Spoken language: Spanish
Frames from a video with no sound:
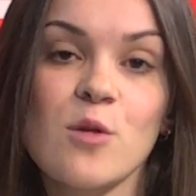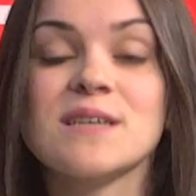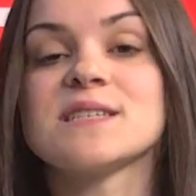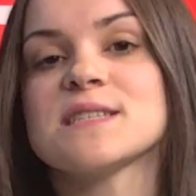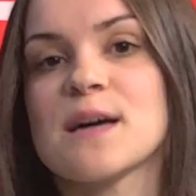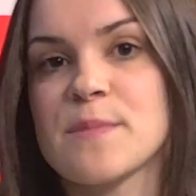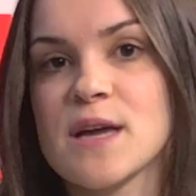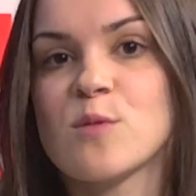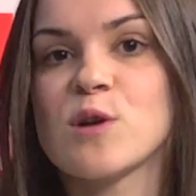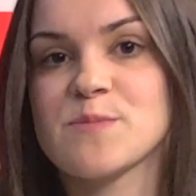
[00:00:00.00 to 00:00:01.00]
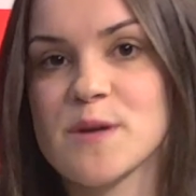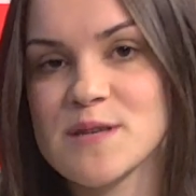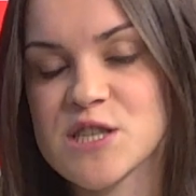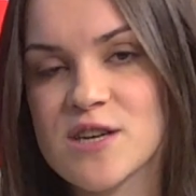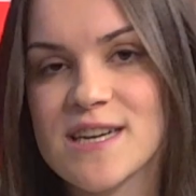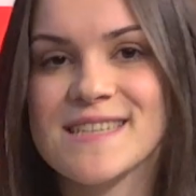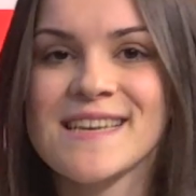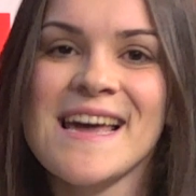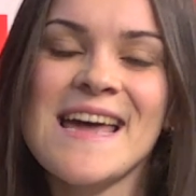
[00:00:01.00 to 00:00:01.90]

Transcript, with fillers: así también como las previsiones